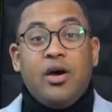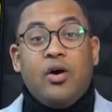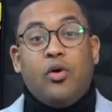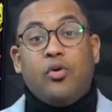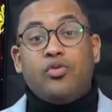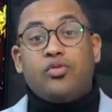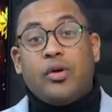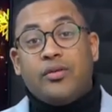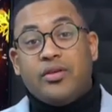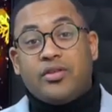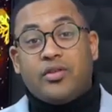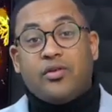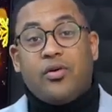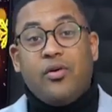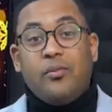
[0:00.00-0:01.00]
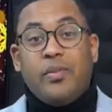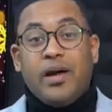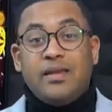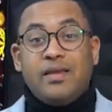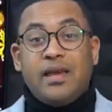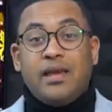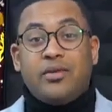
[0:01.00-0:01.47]
junto a nuestros
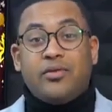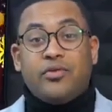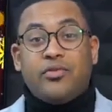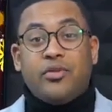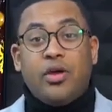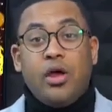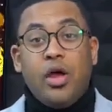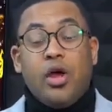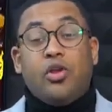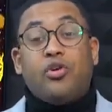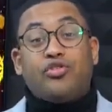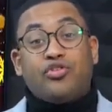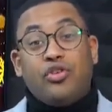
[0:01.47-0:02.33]
compañeros, los